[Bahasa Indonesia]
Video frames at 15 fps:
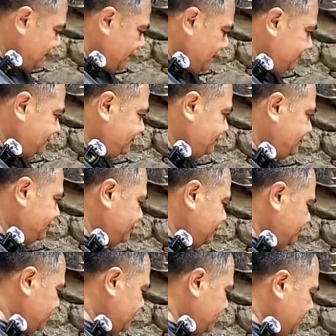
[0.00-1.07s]
ya
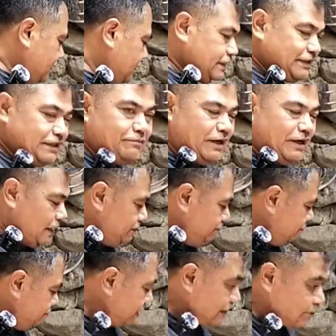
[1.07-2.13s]
saya tambahkan
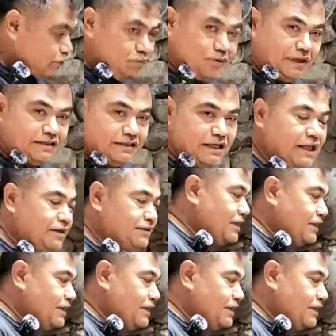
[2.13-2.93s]
beras jagung biasanya hanya